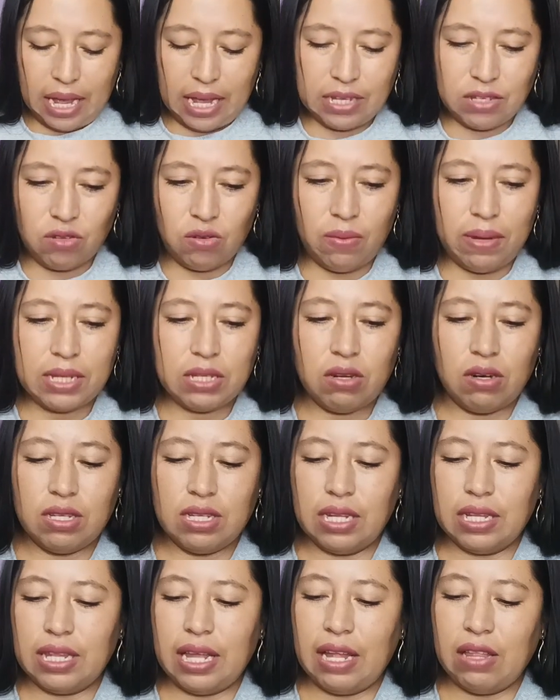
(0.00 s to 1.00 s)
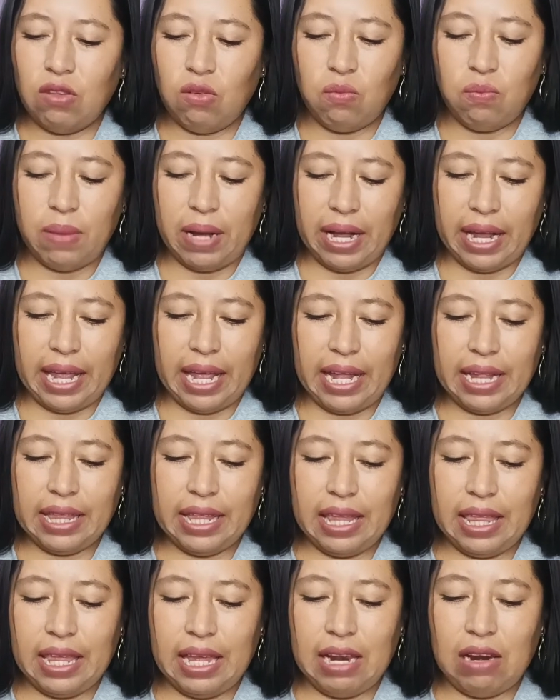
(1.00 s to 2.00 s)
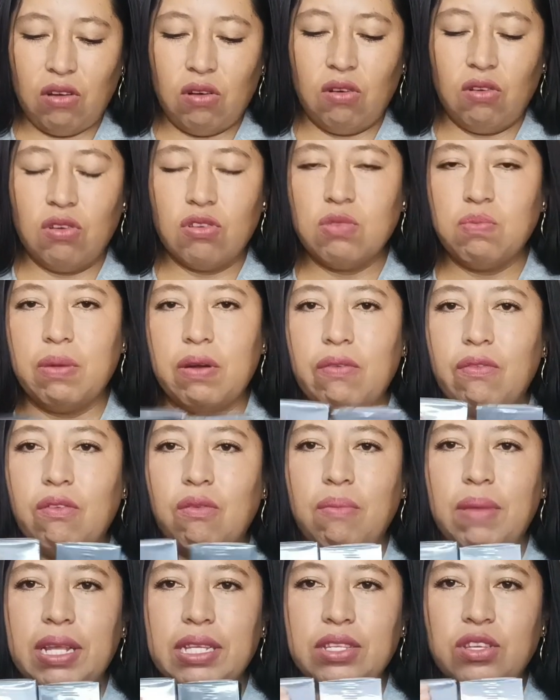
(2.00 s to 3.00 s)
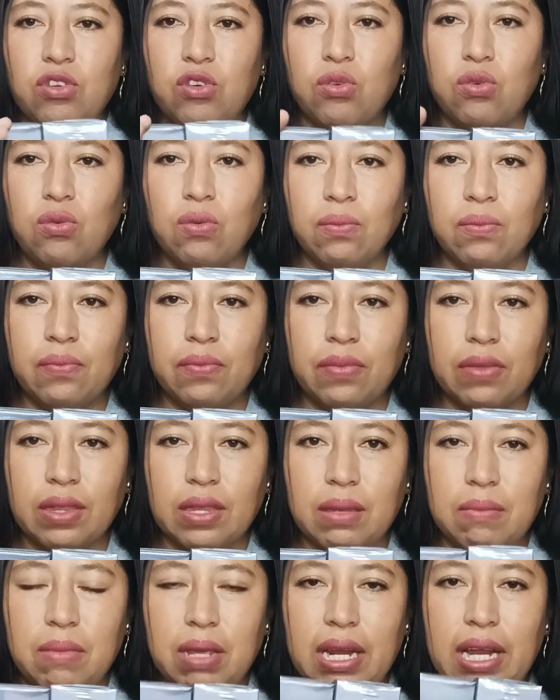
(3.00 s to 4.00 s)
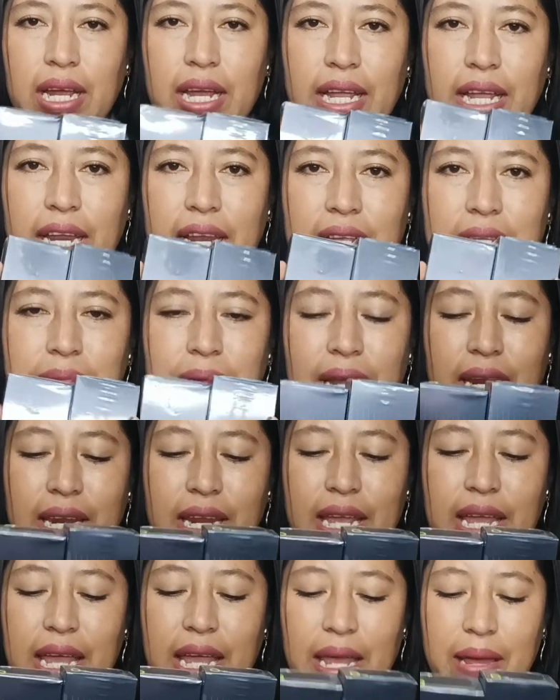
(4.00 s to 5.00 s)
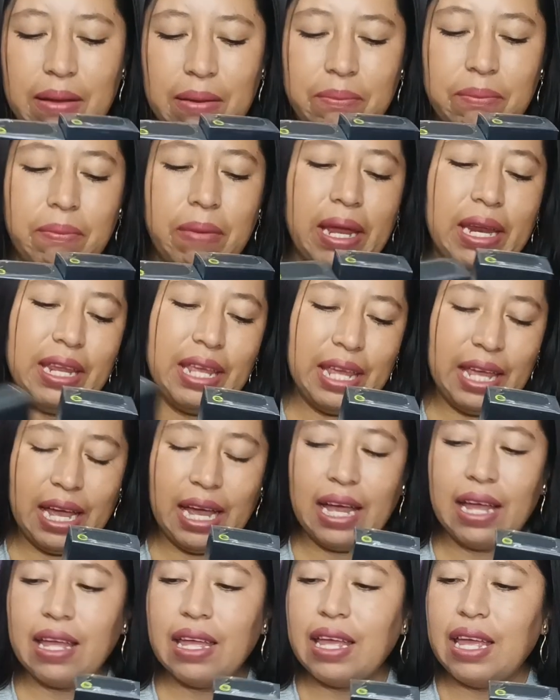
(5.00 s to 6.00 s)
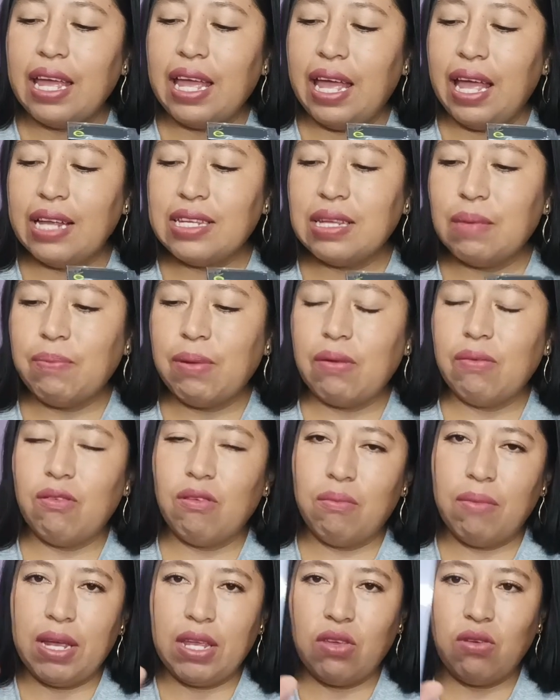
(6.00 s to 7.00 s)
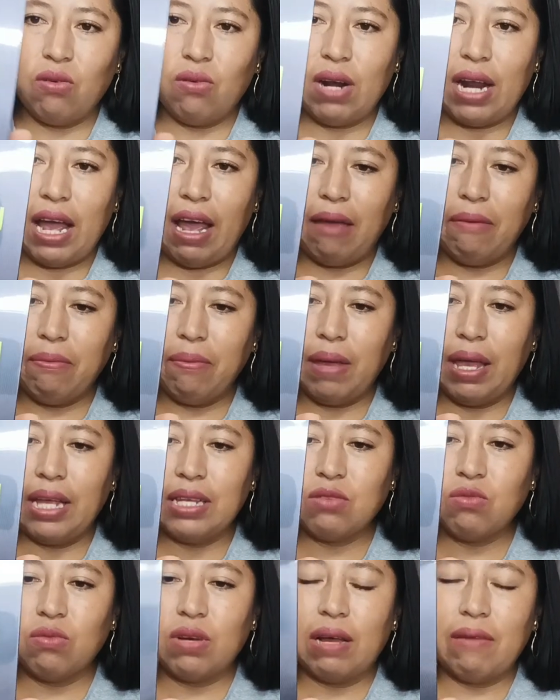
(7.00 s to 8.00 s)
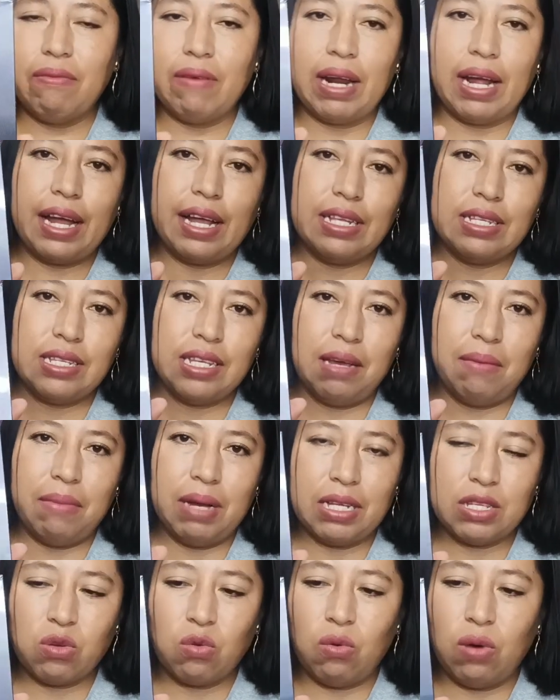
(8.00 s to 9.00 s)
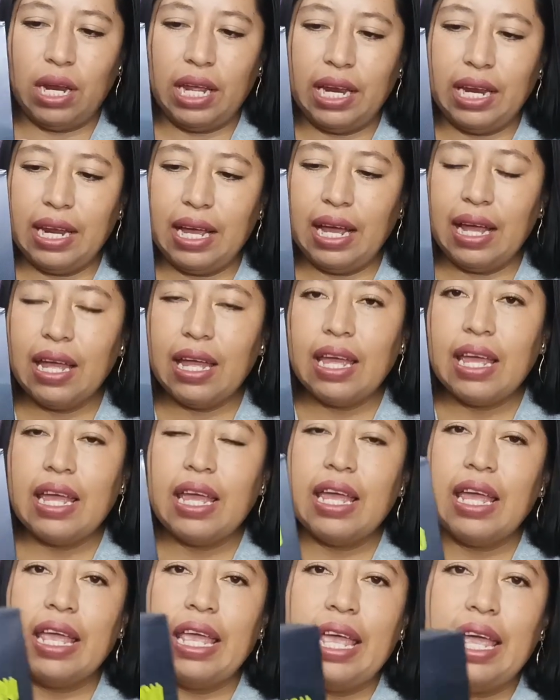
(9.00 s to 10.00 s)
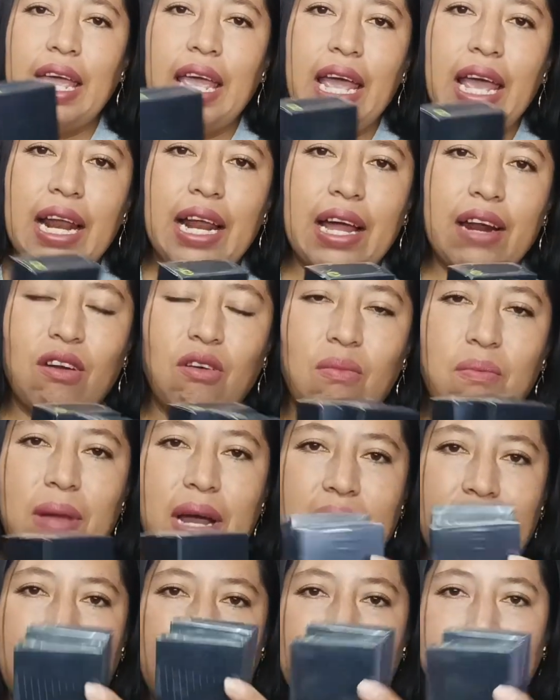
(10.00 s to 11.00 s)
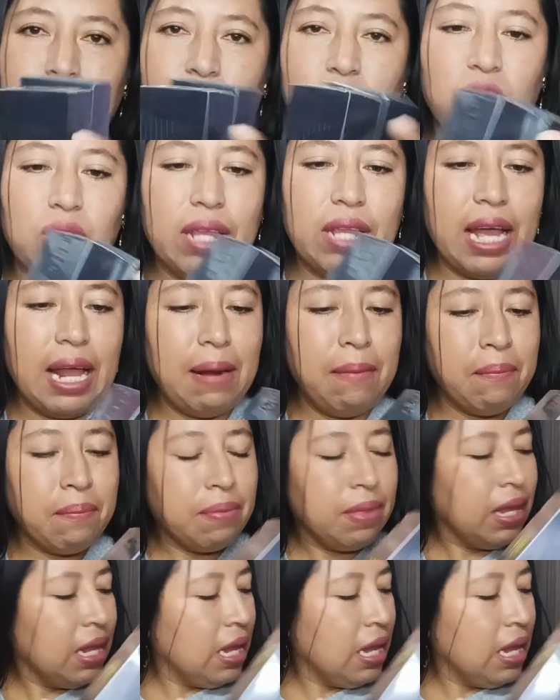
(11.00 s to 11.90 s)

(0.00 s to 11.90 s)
Estuve solicitando un paquete de los perfumes You. Miren, aquí les viene, venía. Ese perfume You Life es una fragancia masculina y el aroma es frutal.